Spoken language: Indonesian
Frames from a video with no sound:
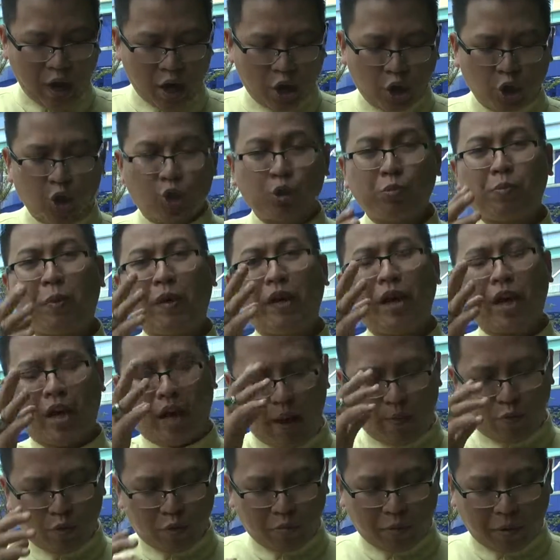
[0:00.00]
supaya
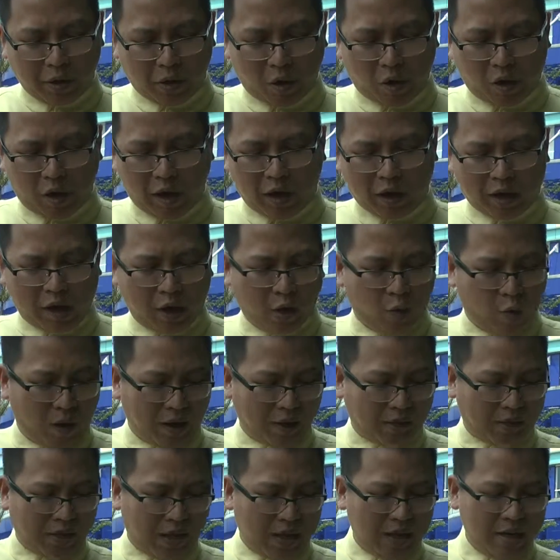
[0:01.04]
kamu beroleh
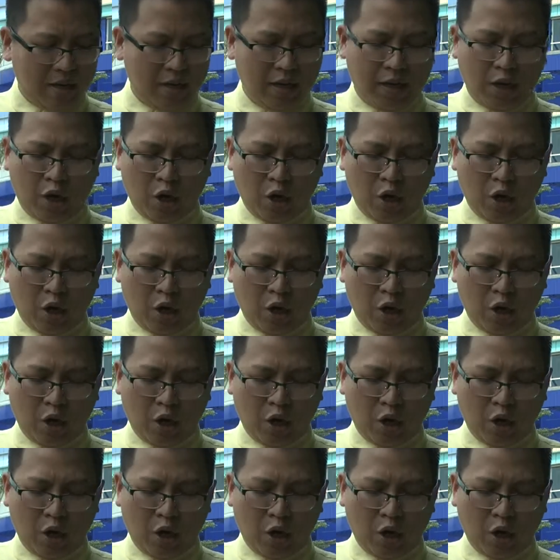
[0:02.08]
kekuatan